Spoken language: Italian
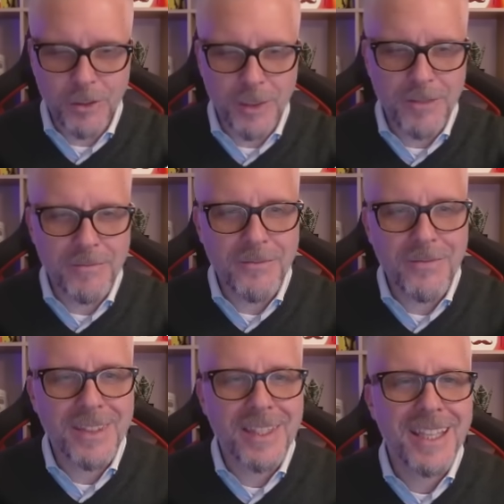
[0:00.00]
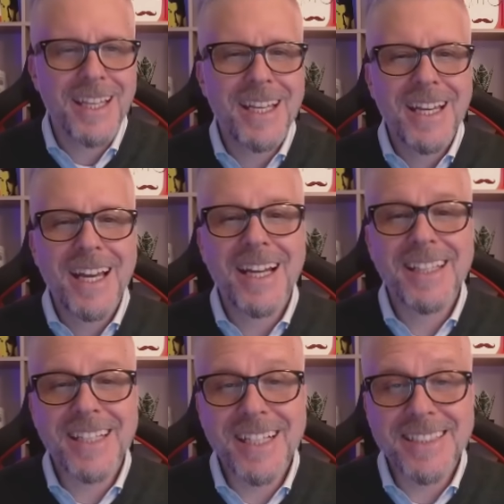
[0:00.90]
qui. E le
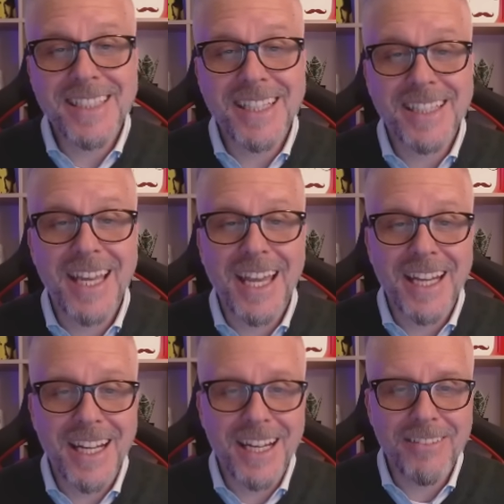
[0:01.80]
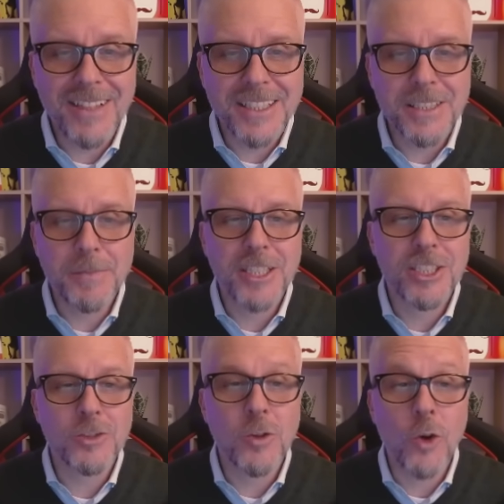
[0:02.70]
tre aziende nella fattispecie
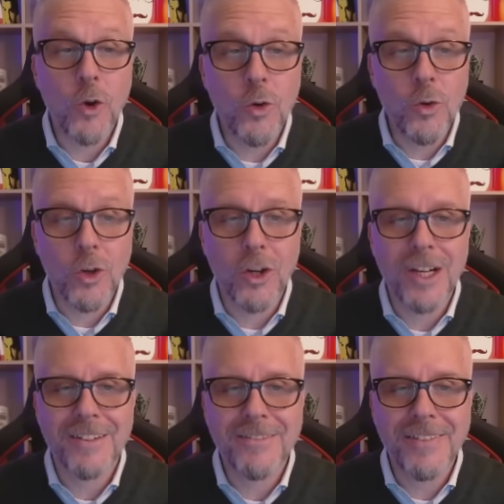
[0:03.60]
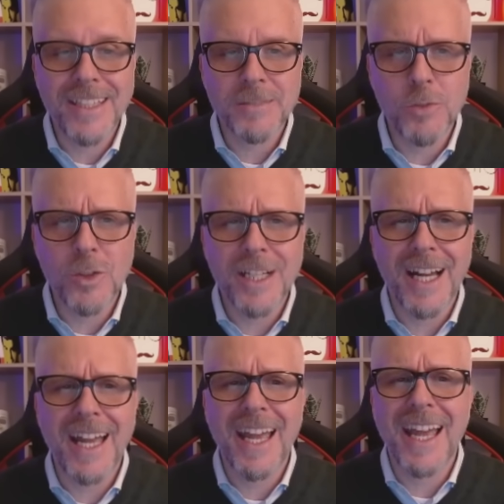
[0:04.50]
sono Google, Facebook
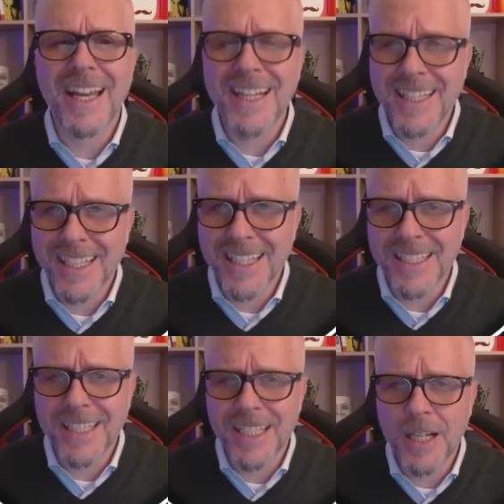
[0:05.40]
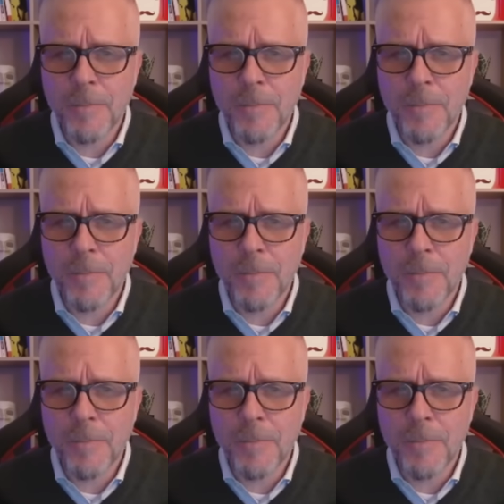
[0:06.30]
e LinkedIn